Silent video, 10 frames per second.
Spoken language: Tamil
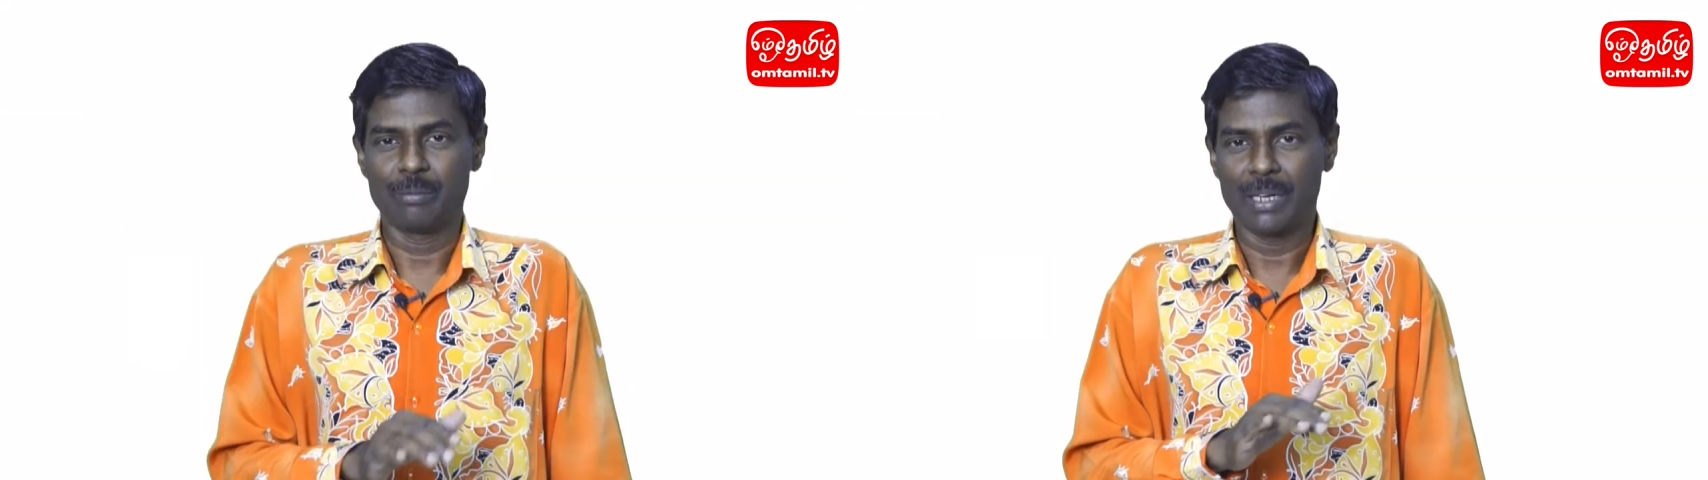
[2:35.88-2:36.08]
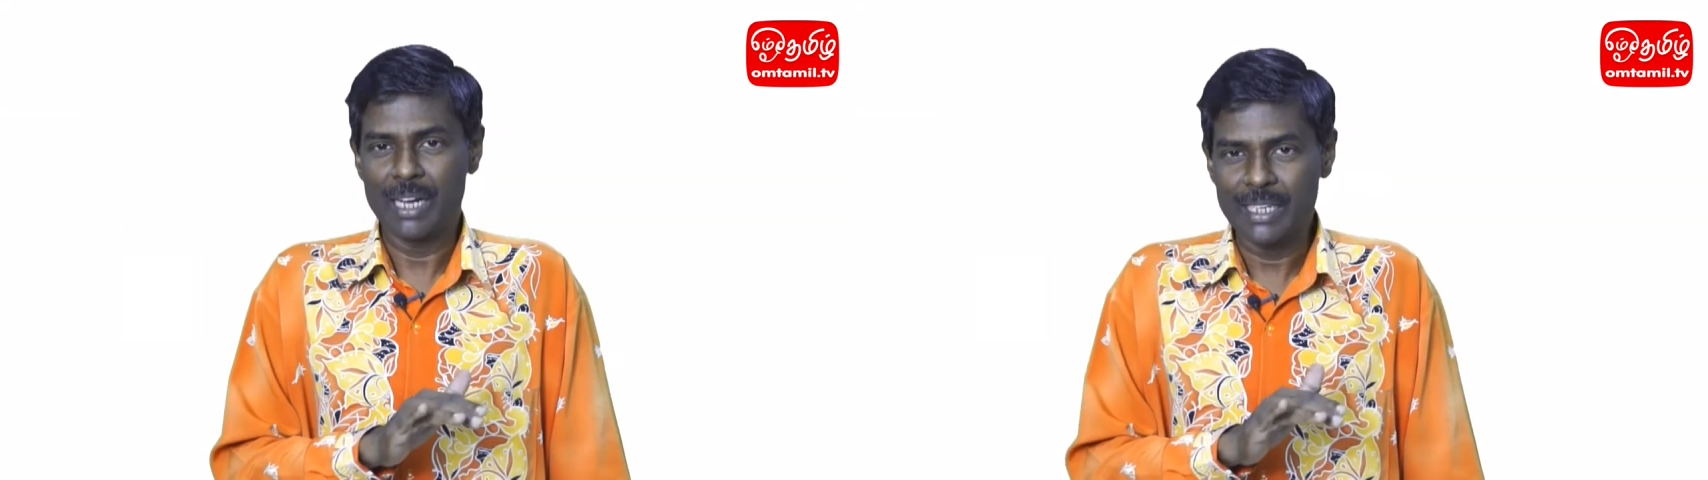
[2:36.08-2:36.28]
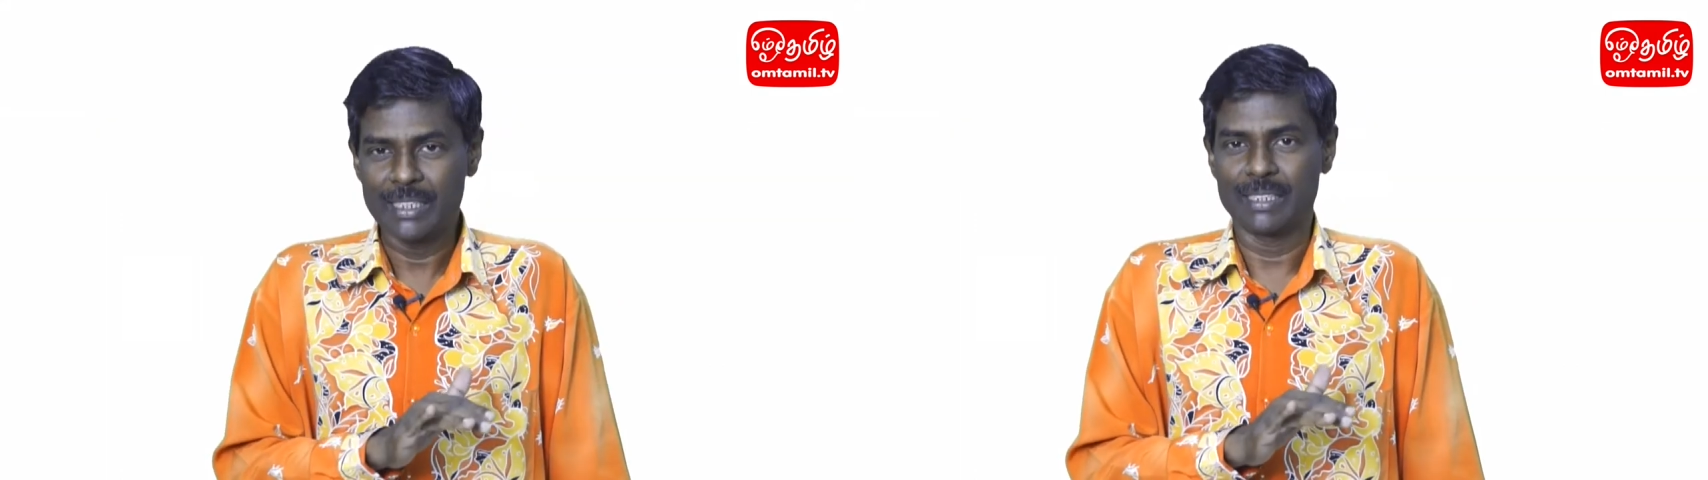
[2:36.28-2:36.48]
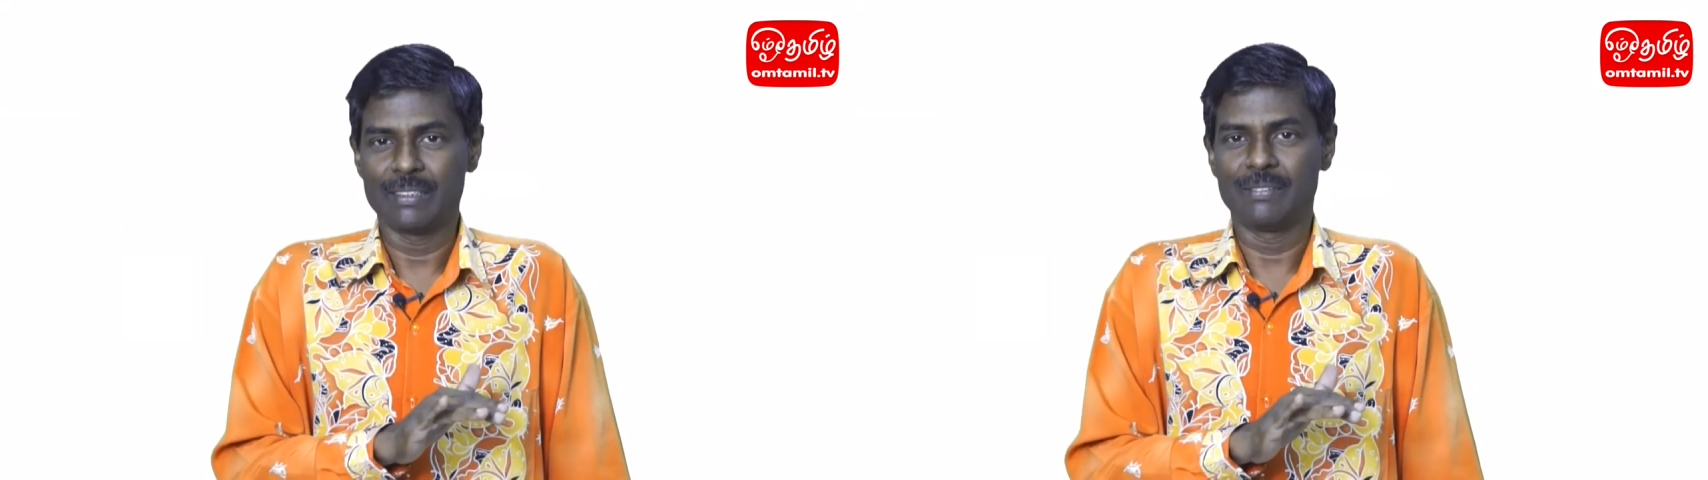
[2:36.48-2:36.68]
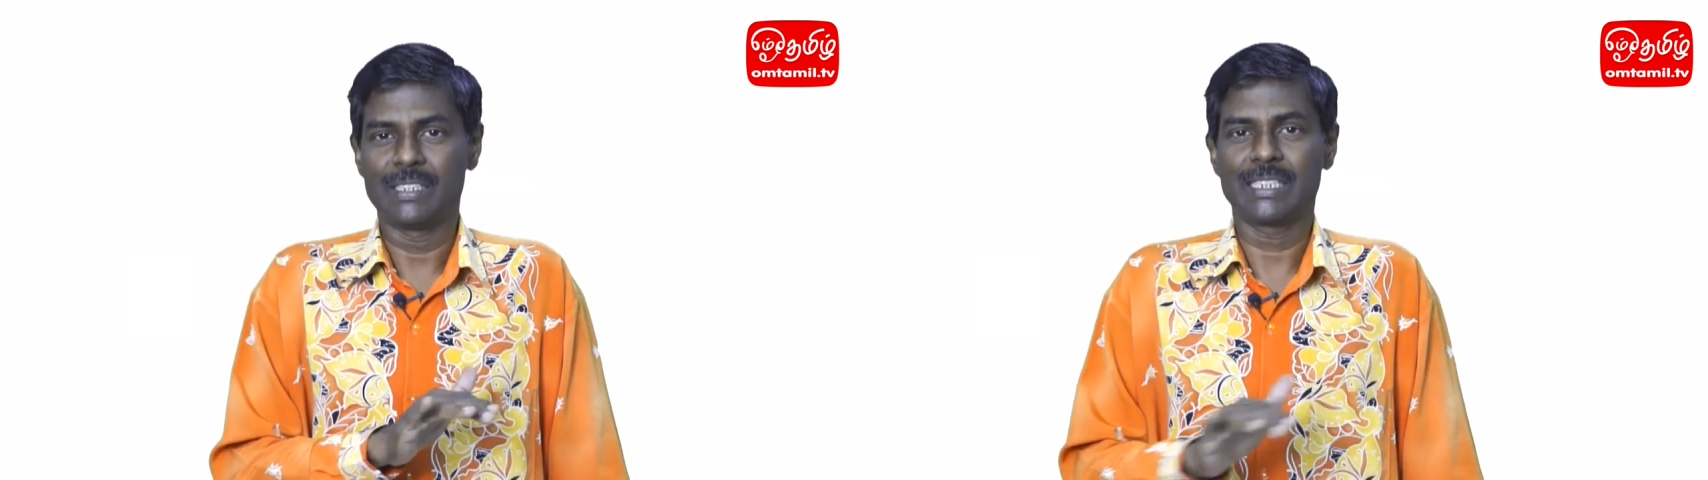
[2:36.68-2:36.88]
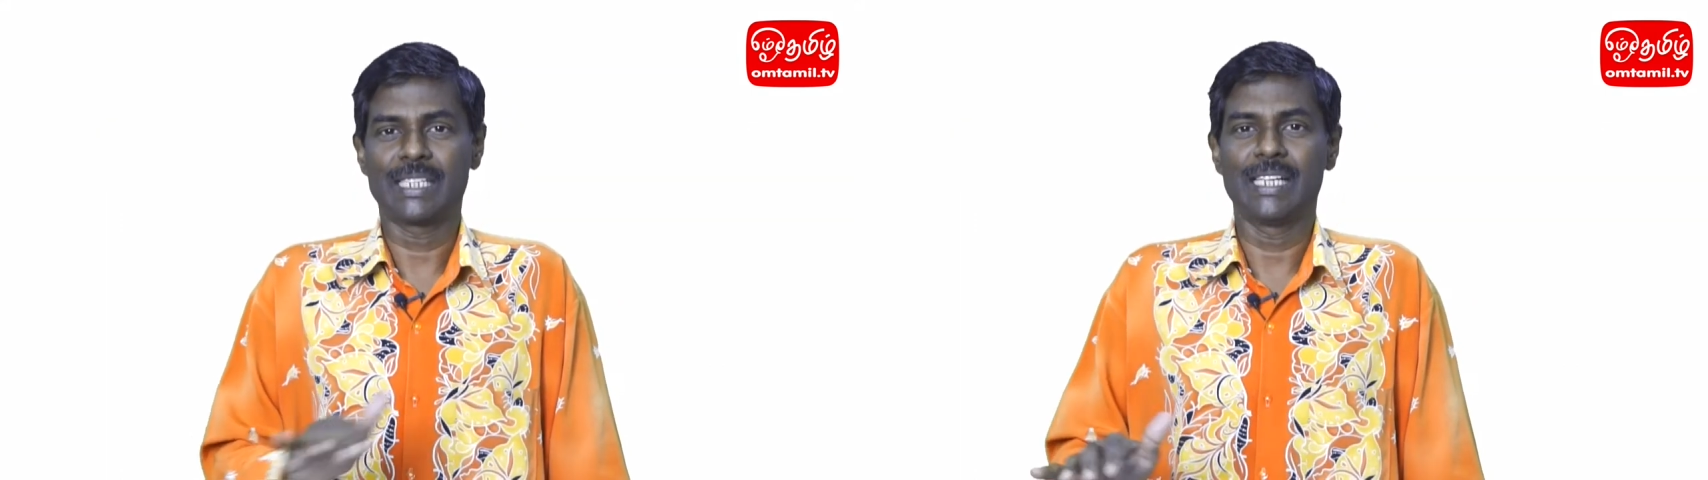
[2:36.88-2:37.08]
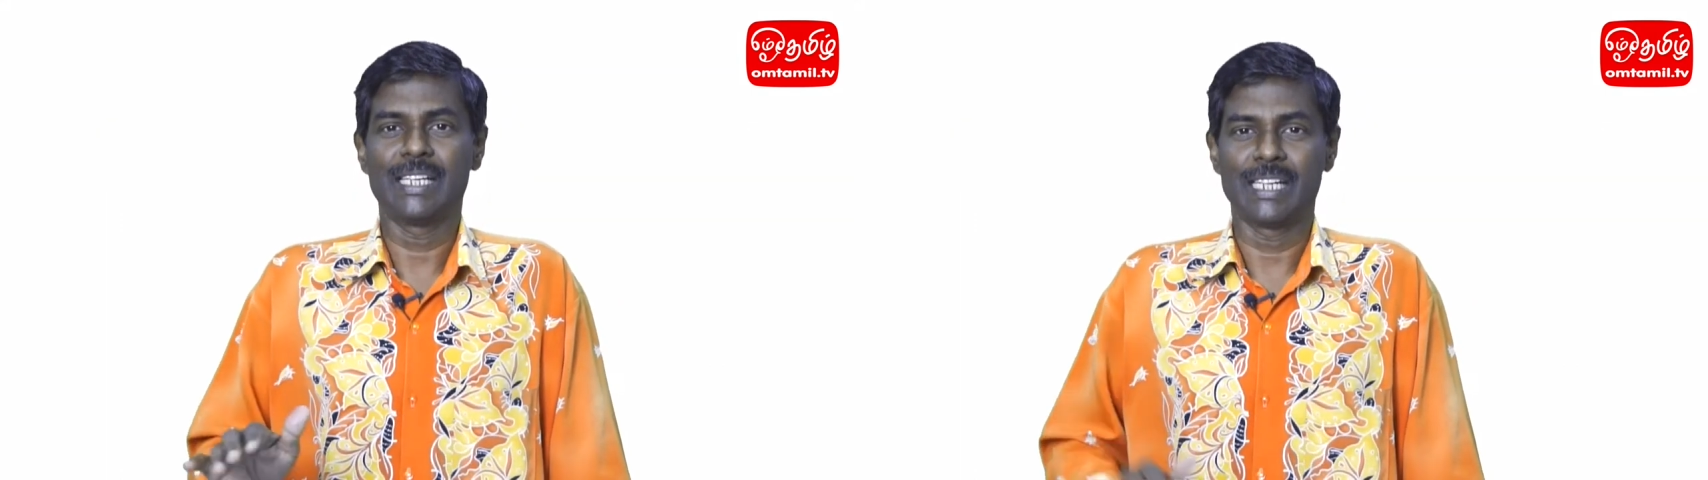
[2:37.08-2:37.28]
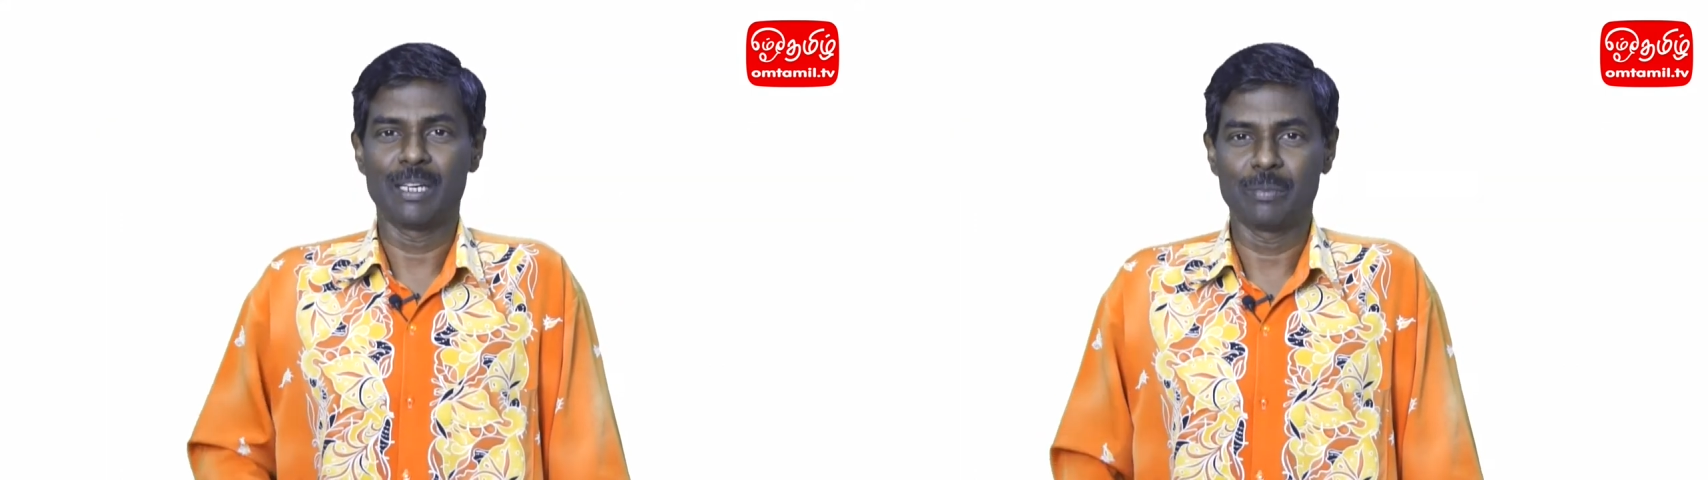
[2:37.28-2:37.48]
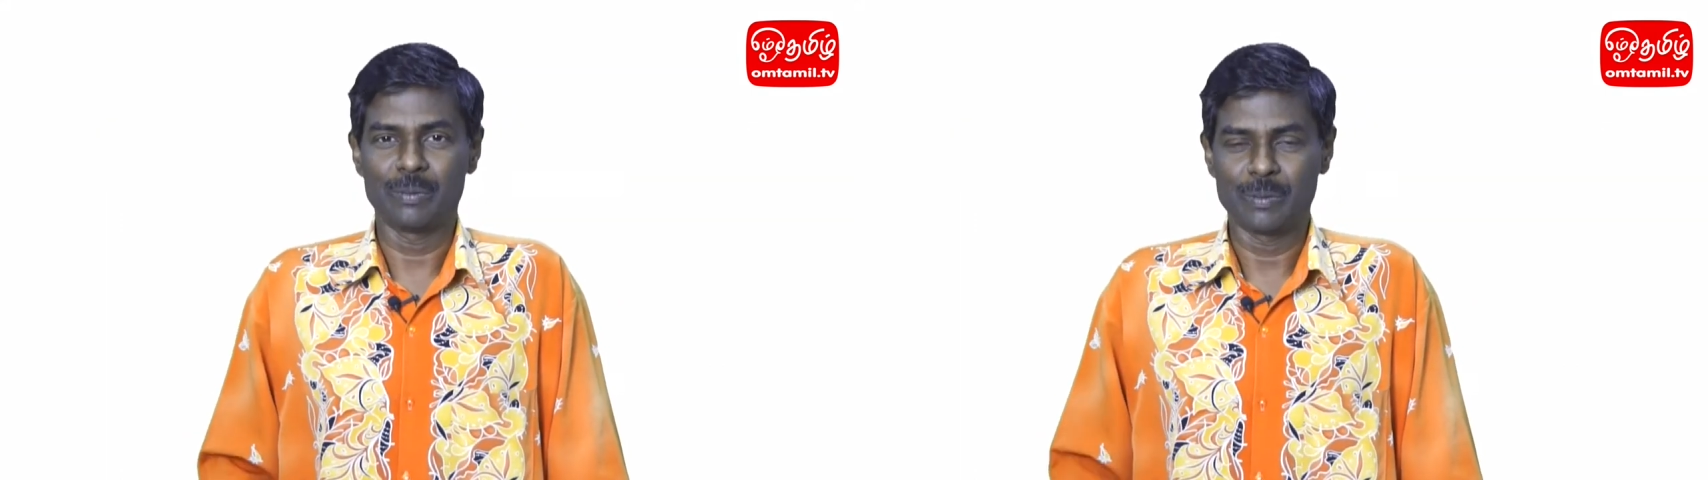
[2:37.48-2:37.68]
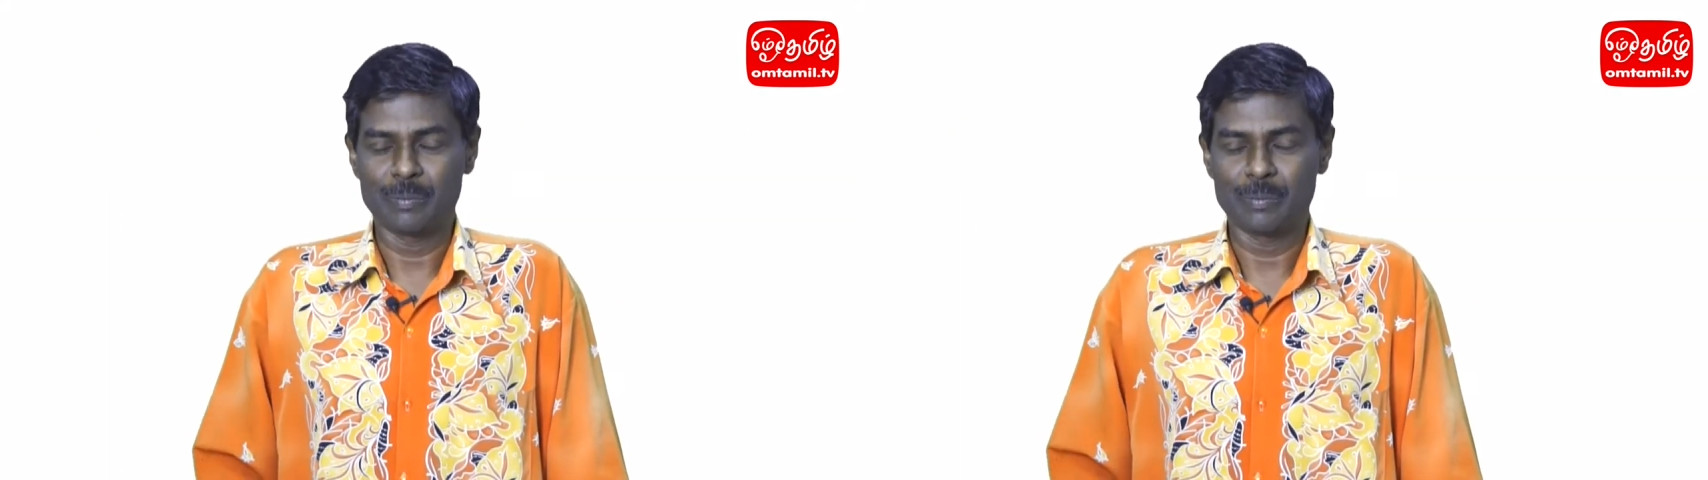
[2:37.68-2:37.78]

மலாய் வழக்கிலே நாம்